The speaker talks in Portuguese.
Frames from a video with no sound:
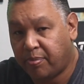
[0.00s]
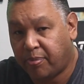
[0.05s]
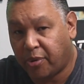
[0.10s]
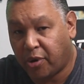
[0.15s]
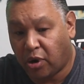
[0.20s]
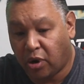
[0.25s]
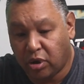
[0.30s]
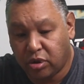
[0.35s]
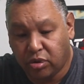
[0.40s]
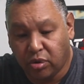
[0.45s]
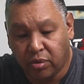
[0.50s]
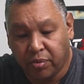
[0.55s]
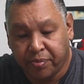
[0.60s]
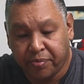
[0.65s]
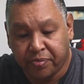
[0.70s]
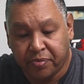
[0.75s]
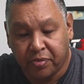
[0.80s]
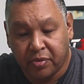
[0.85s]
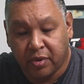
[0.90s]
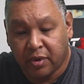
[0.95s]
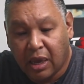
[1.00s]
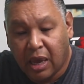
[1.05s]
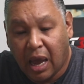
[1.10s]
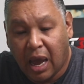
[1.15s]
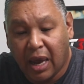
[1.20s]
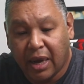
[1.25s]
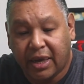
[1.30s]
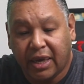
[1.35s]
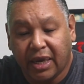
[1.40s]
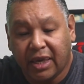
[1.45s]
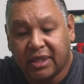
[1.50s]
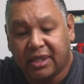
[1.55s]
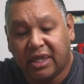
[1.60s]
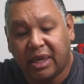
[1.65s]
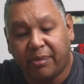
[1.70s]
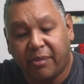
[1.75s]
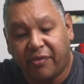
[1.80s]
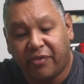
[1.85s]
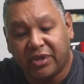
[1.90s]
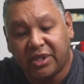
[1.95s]
Pronto. Aqui em
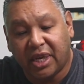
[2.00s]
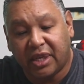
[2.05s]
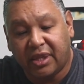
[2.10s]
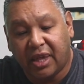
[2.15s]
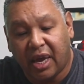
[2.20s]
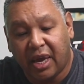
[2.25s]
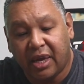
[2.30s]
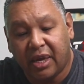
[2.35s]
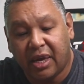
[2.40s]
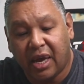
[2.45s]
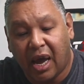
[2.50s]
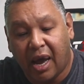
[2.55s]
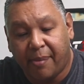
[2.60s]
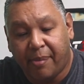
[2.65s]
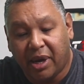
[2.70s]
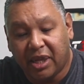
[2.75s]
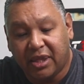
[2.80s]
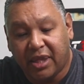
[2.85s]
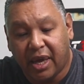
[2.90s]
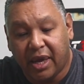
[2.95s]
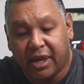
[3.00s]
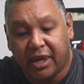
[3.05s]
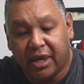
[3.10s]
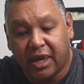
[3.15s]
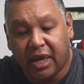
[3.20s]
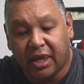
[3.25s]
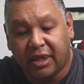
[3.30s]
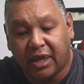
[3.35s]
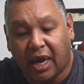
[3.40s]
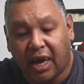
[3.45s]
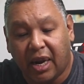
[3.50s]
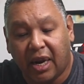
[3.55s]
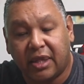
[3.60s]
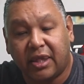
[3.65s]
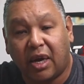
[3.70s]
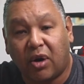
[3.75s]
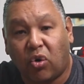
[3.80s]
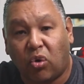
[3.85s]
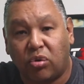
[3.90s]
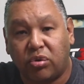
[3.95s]
cima você tem a bateria, tá?
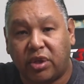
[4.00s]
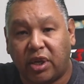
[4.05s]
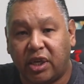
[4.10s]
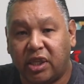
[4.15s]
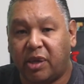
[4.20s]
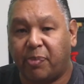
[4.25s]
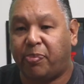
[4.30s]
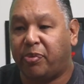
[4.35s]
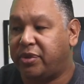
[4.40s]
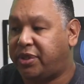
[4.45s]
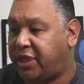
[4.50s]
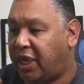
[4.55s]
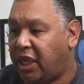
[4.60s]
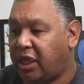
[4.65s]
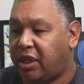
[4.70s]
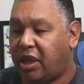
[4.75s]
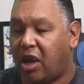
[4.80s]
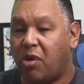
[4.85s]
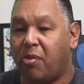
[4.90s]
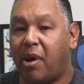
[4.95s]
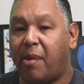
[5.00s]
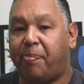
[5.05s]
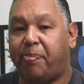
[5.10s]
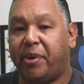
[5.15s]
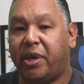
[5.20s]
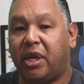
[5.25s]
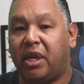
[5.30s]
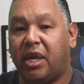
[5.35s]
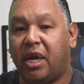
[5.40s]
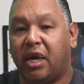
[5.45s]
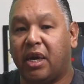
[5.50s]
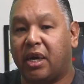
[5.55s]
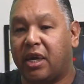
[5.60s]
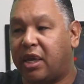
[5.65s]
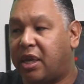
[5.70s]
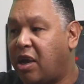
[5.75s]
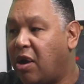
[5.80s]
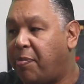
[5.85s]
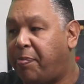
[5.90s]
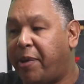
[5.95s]
Ela tá com 30%, que é uma
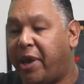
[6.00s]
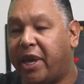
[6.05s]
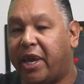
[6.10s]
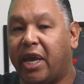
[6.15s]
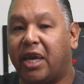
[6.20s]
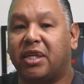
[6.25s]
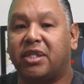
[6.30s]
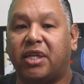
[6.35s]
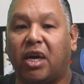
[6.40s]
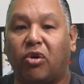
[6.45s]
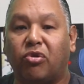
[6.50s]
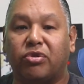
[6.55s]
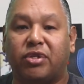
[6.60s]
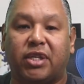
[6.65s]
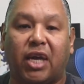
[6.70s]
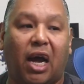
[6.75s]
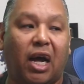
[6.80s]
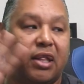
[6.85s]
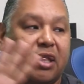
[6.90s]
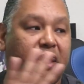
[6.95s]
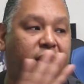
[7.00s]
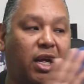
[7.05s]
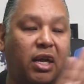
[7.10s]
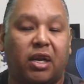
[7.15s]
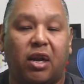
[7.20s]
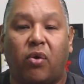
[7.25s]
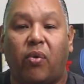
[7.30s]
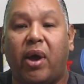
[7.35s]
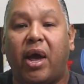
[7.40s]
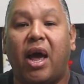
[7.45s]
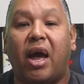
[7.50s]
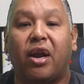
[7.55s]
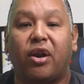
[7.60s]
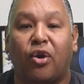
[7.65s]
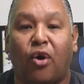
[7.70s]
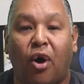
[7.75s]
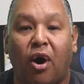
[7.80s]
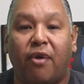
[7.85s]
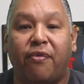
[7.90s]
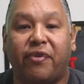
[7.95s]
pilha que eu peguei já usado, tá? Não é a
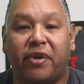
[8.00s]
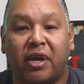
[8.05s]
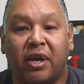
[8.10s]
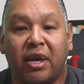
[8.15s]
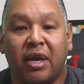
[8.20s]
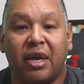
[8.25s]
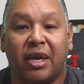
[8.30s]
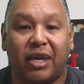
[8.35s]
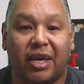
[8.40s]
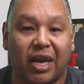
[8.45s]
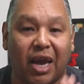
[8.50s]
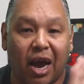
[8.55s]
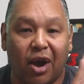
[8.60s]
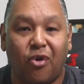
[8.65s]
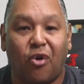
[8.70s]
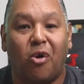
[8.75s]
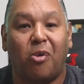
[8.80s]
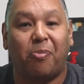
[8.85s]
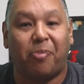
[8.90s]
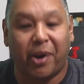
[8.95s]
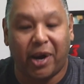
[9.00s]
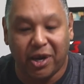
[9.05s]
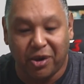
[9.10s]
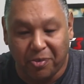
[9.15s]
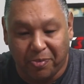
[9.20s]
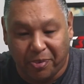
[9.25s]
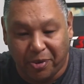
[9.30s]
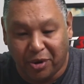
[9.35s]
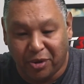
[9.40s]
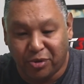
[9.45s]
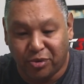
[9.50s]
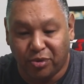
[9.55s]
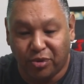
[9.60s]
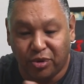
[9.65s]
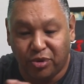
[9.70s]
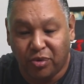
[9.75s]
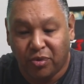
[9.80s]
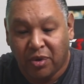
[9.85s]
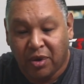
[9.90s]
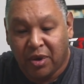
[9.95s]
nova que acompanha o
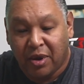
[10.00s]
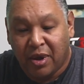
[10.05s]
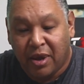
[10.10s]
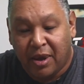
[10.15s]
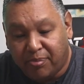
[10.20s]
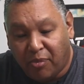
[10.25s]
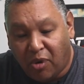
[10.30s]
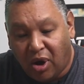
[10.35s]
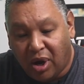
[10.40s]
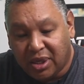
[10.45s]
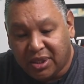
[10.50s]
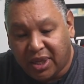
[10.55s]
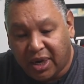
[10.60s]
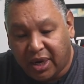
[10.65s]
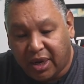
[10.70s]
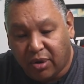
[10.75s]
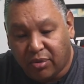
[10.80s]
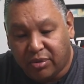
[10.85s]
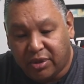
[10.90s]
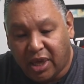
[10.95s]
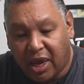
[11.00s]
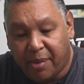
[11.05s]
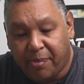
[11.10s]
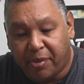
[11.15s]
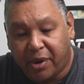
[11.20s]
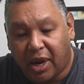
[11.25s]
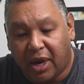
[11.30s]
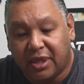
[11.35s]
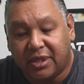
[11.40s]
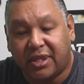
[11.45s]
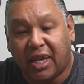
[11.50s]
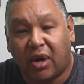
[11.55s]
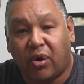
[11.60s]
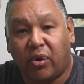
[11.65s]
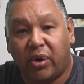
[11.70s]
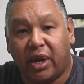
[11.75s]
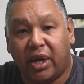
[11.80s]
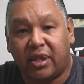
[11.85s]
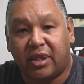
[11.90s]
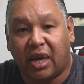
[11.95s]
produto. Mostra aqui o tempo que ela está
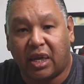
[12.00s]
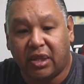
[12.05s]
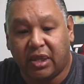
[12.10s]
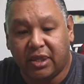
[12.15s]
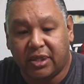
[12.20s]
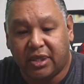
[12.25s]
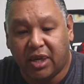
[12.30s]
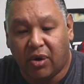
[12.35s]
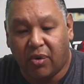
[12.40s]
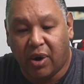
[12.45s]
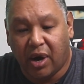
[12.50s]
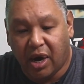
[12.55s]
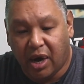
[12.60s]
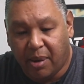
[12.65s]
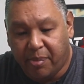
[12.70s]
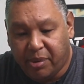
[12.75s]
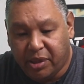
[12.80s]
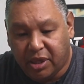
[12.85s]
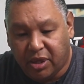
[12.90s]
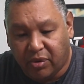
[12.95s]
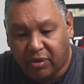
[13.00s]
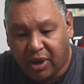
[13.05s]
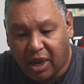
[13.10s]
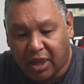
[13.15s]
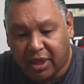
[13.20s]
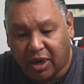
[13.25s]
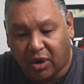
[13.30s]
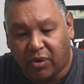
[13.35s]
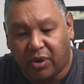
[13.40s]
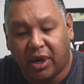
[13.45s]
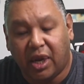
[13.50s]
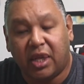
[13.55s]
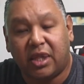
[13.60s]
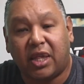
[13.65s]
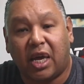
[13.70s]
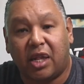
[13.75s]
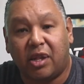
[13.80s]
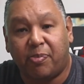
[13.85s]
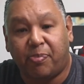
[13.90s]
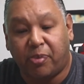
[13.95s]
conectada em seu hub, então ela está
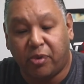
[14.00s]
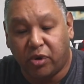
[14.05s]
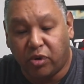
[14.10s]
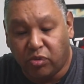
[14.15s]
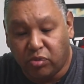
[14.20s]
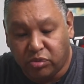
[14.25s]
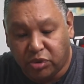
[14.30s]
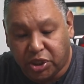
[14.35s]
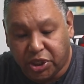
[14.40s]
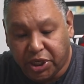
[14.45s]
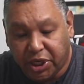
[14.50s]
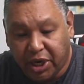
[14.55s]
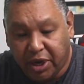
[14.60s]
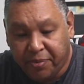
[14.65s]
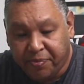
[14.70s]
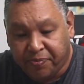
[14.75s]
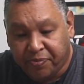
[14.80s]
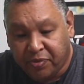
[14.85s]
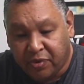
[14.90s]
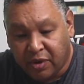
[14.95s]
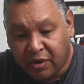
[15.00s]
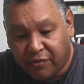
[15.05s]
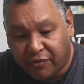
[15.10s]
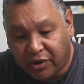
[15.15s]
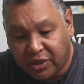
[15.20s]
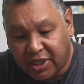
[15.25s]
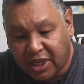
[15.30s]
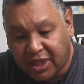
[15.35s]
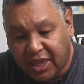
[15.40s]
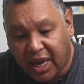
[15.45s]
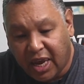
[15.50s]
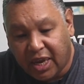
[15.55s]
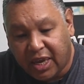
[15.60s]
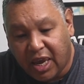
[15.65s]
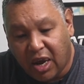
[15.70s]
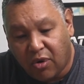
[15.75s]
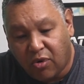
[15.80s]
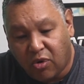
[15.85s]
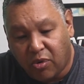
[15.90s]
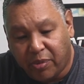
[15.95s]
conectada por um dia. Você tem
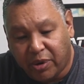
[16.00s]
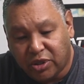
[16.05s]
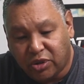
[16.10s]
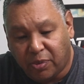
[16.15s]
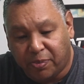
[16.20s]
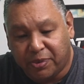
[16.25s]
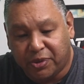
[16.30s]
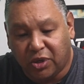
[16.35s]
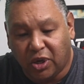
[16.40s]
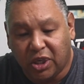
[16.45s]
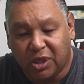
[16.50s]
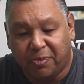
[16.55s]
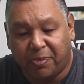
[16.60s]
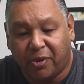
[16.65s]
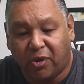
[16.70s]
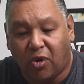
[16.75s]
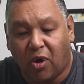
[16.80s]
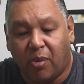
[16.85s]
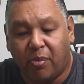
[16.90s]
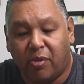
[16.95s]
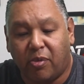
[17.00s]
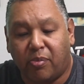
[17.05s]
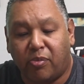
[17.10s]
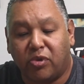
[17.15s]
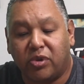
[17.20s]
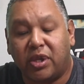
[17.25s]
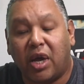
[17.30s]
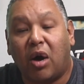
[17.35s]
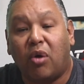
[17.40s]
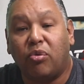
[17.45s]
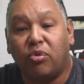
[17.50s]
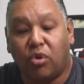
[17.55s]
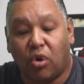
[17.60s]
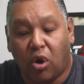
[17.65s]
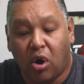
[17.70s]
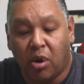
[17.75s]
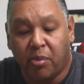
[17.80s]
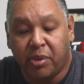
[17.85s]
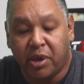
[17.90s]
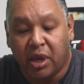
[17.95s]
aqui algumas opções para como mudar o
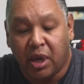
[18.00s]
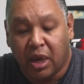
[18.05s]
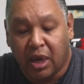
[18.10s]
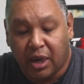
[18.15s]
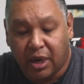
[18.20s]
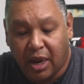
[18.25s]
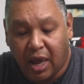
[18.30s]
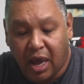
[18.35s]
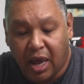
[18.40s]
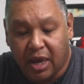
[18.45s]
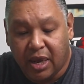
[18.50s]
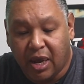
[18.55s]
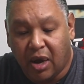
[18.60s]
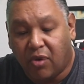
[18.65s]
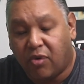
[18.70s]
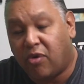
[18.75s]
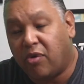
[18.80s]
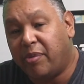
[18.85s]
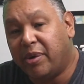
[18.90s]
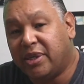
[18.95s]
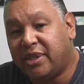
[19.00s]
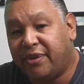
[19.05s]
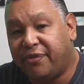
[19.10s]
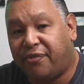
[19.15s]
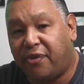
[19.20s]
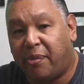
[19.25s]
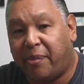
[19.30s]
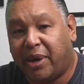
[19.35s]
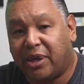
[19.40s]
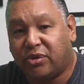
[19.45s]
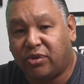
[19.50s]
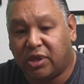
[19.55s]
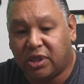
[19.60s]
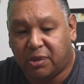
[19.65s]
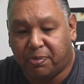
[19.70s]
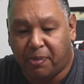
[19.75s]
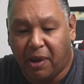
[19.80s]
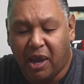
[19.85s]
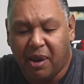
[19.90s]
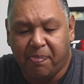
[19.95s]
nome, né? E algumas
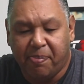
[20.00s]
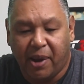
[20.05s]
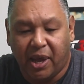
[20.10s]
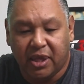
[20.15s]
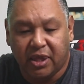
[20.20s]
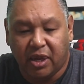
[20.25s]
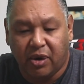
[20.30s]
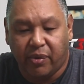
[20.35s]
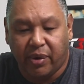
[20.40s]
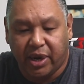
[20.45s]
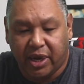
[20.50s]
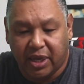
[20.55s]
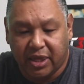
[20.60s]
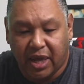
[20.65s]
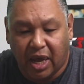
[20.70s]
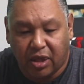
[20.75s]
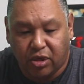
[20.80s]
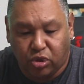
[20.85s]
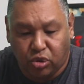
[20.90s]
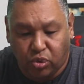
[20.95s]
informações bem padrão aqui da